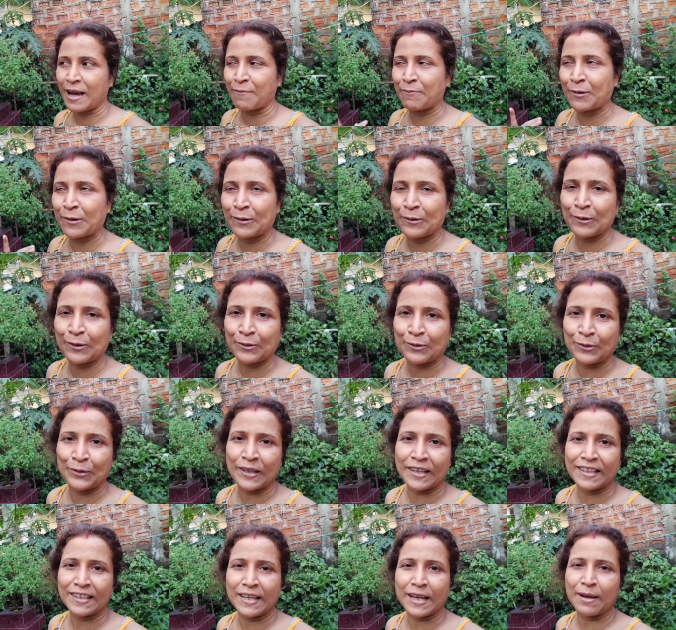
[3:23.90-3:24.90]
কাপড়গুলো
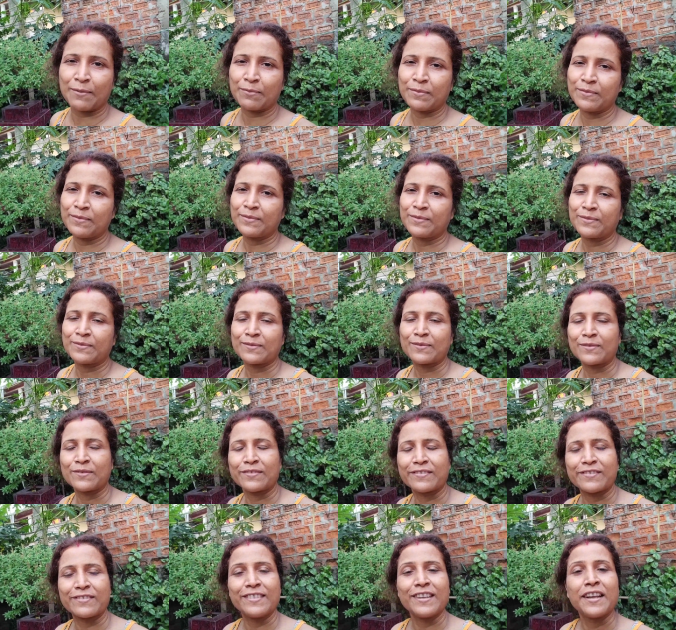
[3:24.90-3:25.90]
তুলে নিলাম
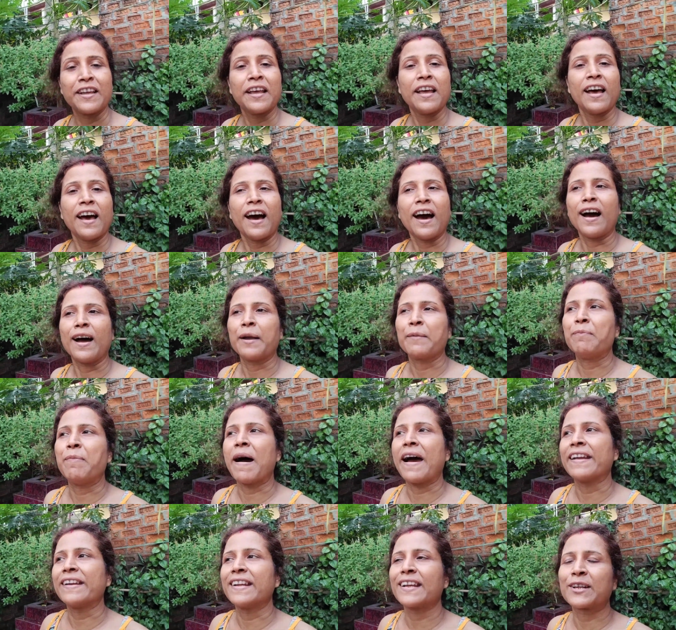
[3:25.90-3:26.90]
আর
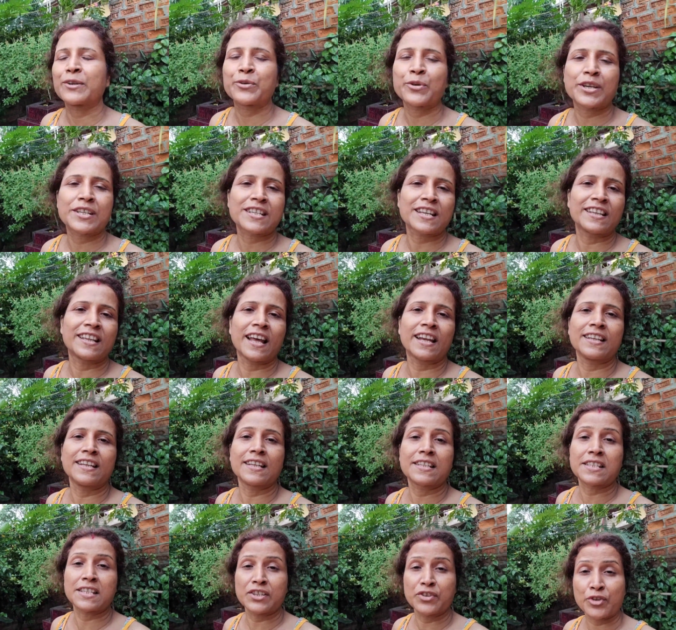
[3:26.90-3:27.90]
বাইরে একটু এসে
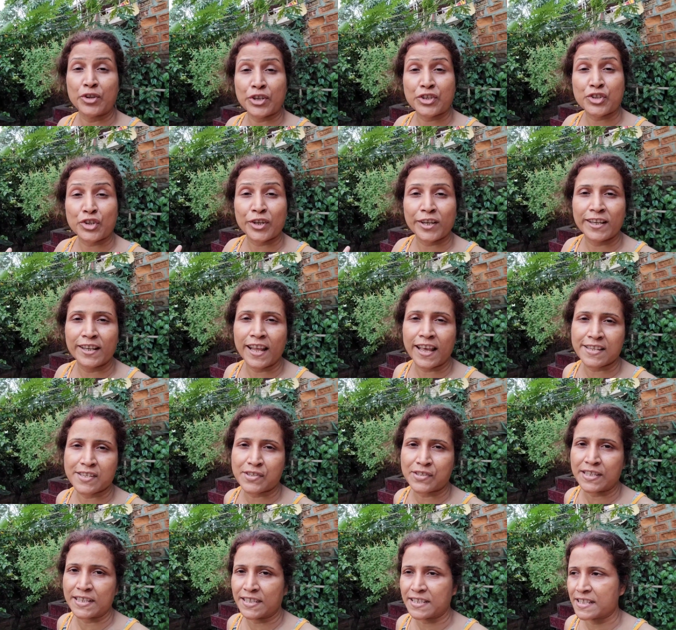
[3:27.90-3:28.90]
দাঁড়িয়েছি ন্যাচারাল
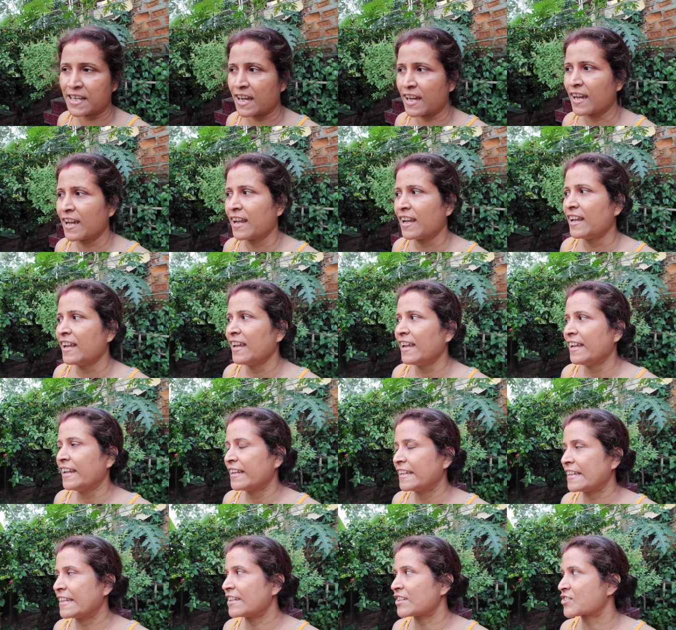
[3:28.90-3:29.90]
এসি এটা
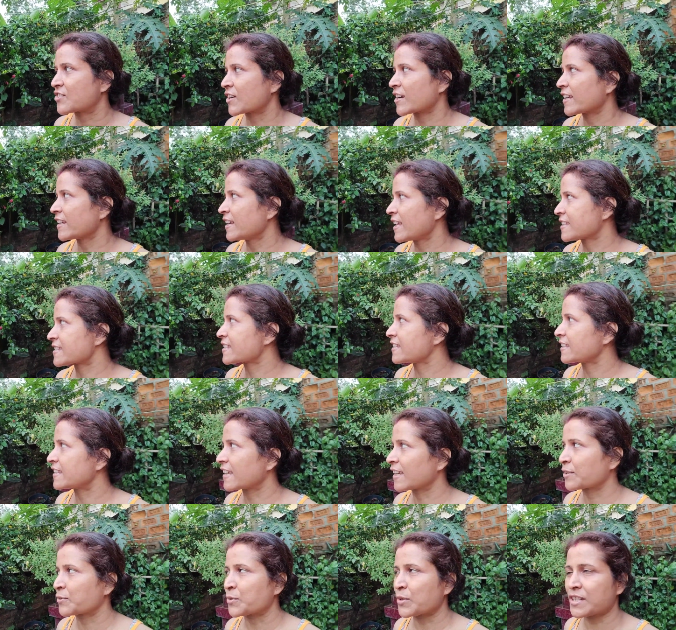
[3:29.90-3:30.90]
ন্যাচারাল
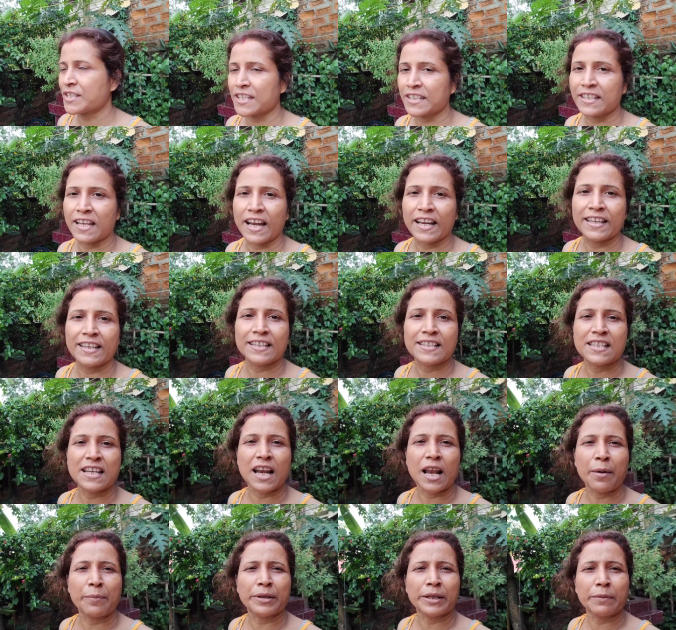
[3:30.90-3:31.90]
এসিতে একটু এসে দাঁড়িয়েছি
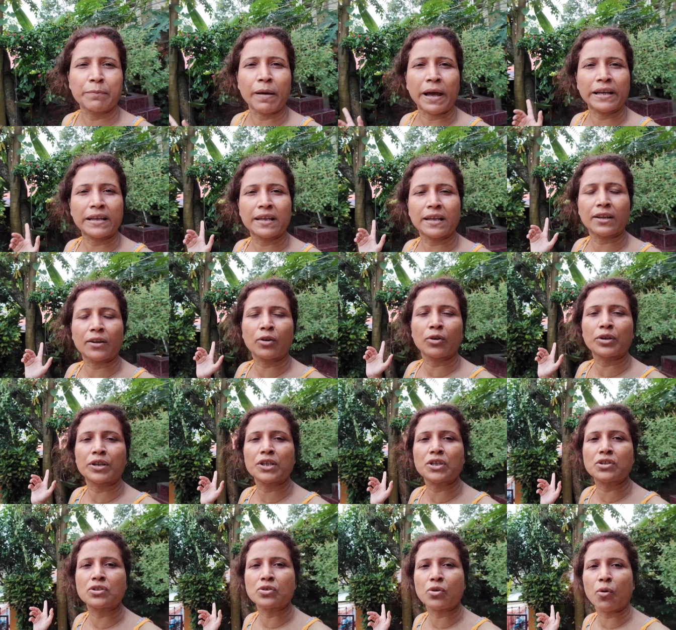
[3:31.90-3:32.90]
আর আমাদের বাড়িটা দেখো
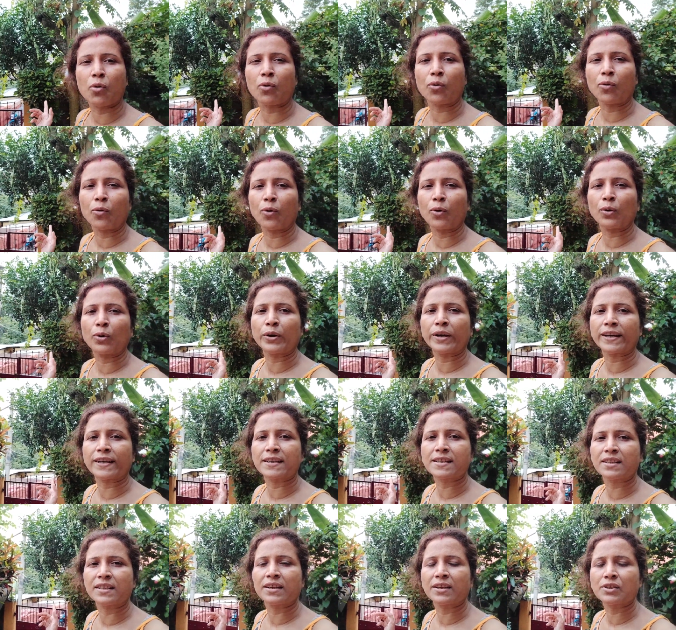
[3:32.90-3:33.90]
কি জঙ্গল হয়ে
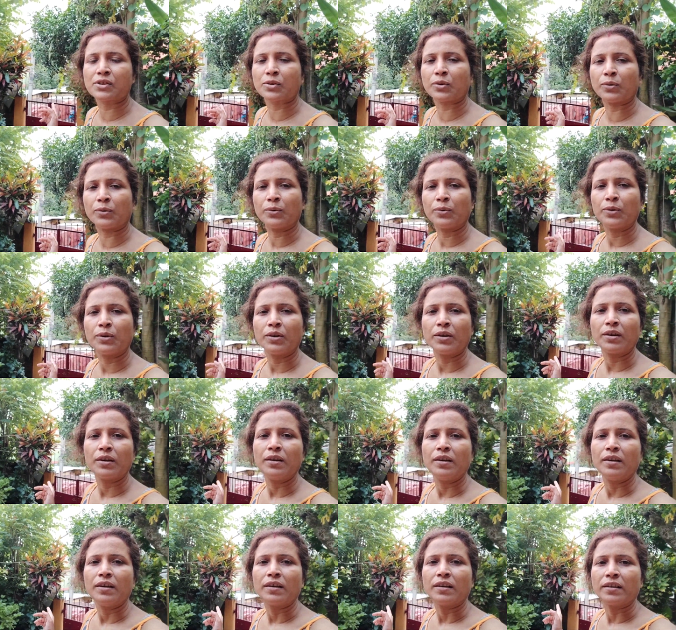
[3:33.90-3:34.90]
গেছে দেখেছো
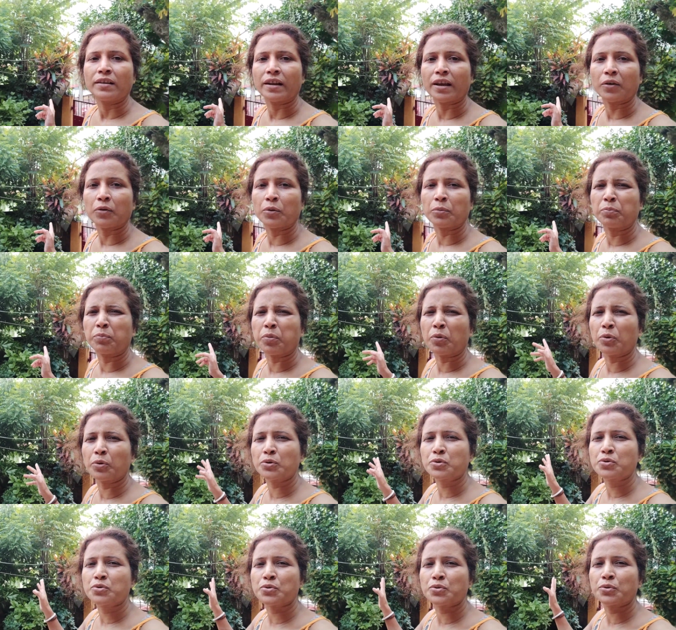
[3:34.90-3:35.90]
দেখো
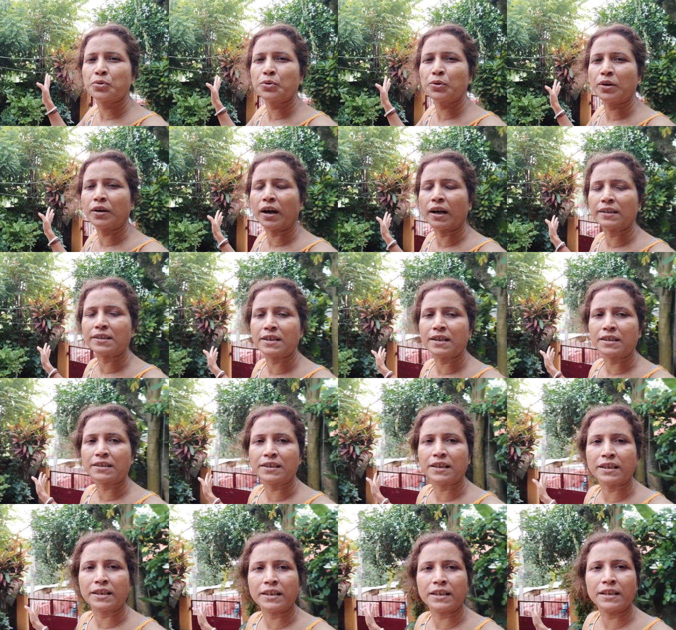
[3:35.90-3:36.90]
প্রচুর
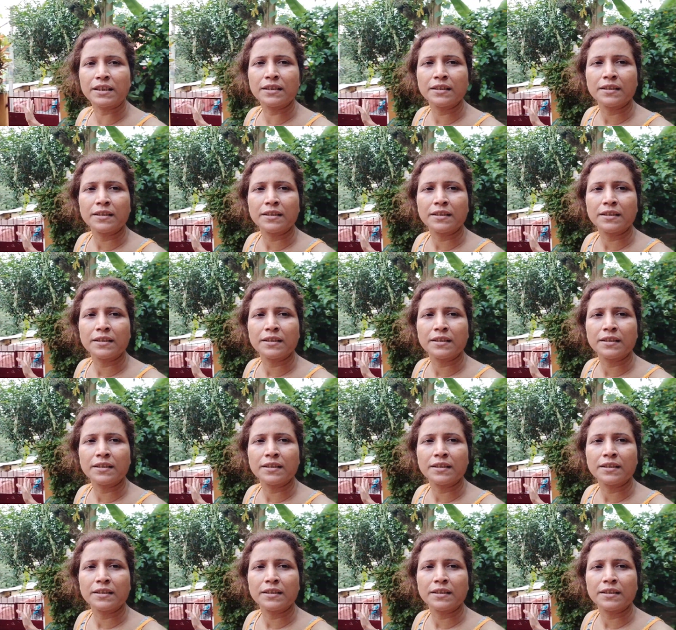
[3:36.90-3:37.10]
গাছগাছালি